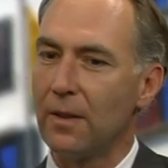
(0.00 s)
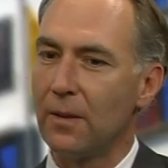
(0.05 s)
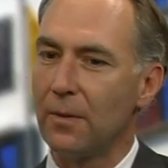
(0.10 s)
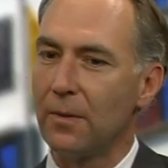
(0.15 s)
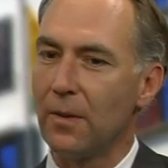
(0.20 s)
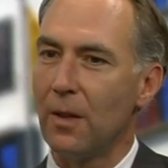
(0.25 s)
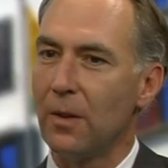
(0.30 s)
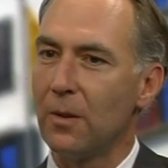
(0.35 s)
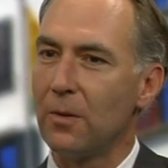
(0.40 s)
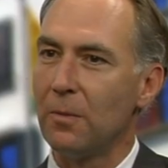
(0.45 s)
eine
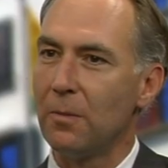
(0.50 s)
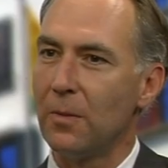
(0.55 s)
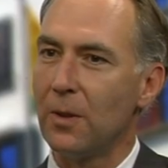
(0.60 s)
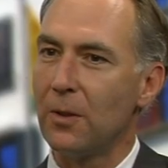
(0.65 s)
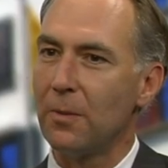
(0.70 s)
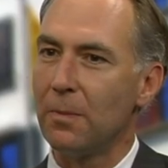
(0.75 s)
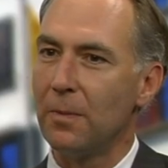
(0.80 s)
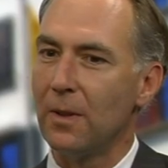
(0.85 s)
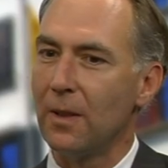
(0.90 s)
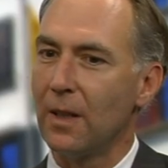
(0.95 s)
Frau zum
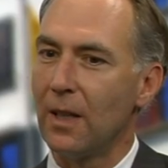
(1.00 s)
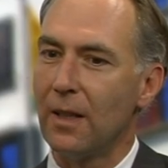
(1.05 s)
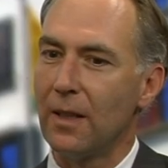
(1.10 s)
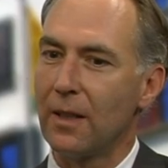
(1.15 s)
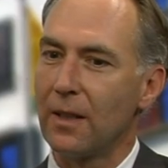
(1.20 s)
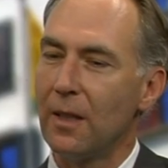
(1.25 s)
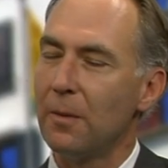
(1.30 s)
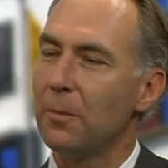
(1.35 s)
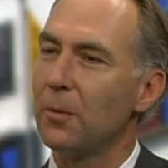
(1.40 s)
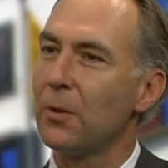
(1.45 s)
Beispiel gar
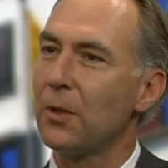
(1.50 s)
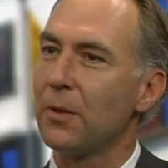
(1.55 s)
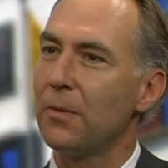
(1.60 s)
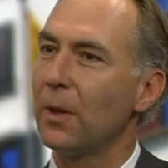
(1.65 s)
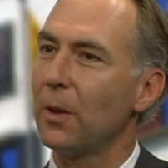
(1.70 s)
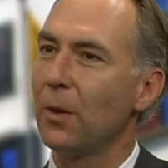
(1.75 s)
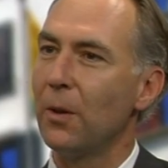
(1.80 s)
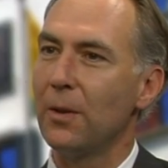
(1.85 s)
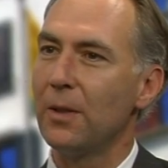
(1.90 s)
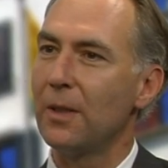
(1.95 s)
keine
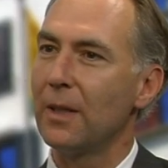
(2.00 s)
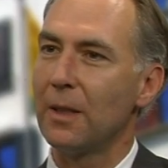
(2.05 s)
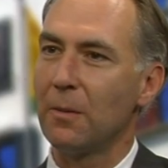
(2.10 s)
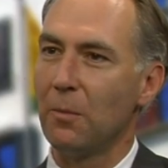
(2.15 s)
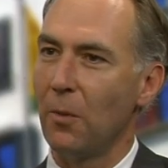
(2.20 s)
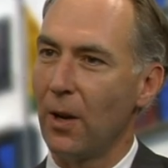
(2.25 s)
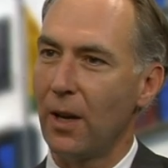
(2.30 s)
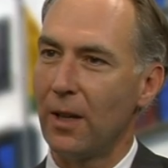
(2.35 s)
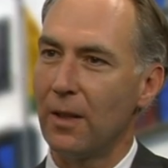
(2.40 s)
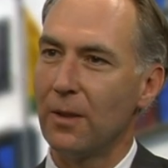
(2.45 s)

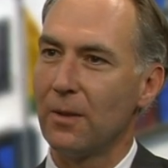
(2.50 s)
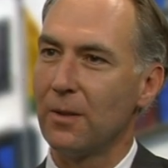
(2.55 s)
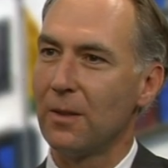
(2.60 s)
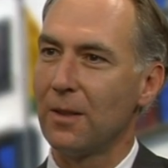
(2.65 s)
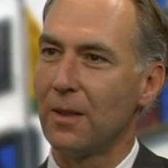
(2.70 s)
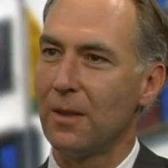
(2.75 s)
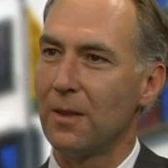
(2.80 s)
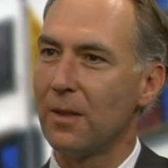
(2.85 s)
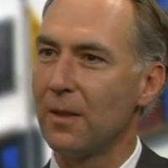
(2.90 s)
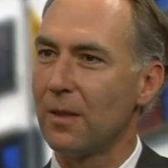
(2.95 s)
Brustvergrößerung möchte,
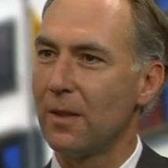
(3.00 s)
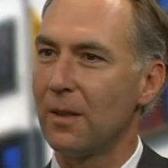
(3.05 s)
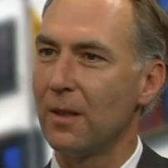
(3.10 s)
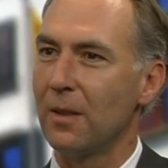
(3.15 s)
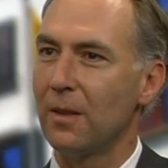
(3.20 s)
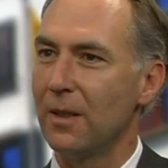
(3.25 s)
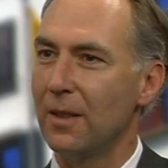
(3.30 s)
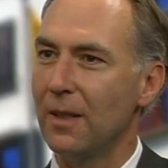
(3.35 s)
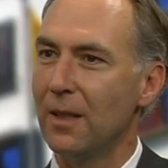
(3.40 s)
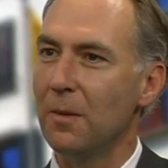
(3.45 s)
sondern dass das
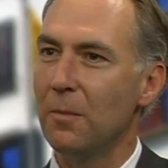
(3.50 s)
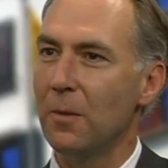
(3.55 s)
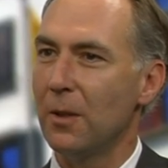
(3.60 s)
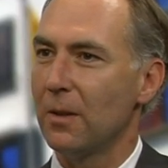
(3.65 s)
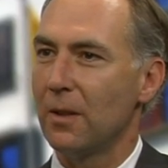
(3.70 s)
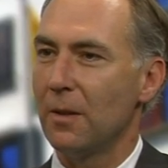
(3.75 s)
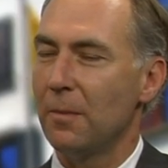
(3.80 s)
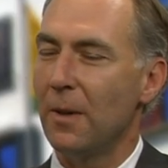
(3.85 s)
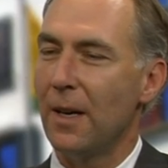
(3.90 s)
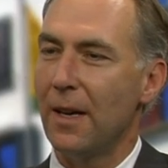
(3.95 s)
der Ehemann
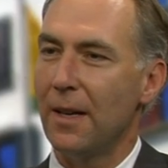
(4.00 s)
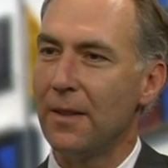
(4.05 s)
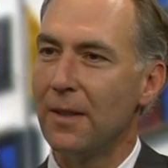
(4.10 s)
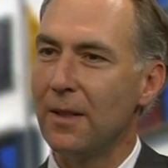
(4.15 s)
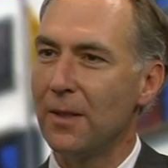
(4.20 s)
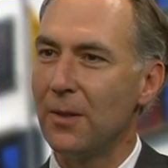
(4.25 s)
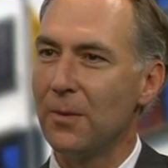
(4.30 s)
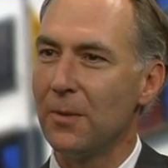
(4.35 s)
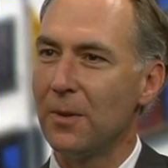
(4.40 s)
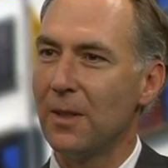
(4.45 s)
oder der
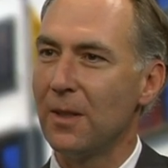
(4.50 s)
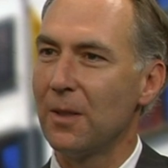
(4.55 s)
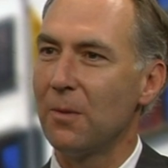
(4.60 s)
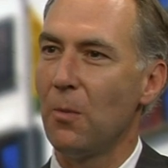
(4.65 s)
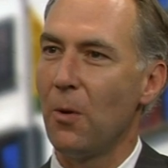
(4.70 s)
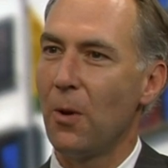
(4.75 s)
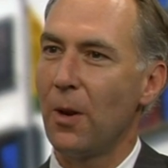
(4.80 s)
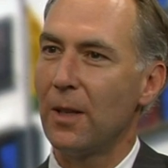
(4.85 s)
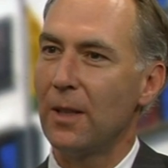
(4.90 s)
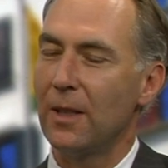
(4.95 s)
Partner ist, der das
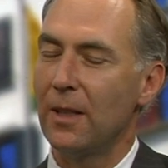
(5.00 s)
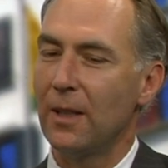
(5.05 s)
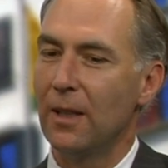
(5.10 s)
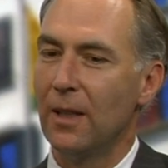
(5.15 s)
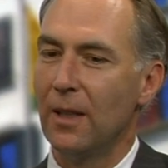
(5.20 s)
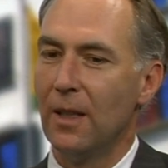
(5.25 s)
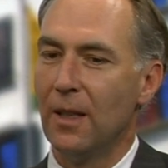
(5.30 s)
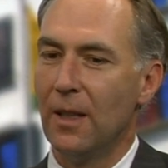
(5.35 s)
mhm. möchte,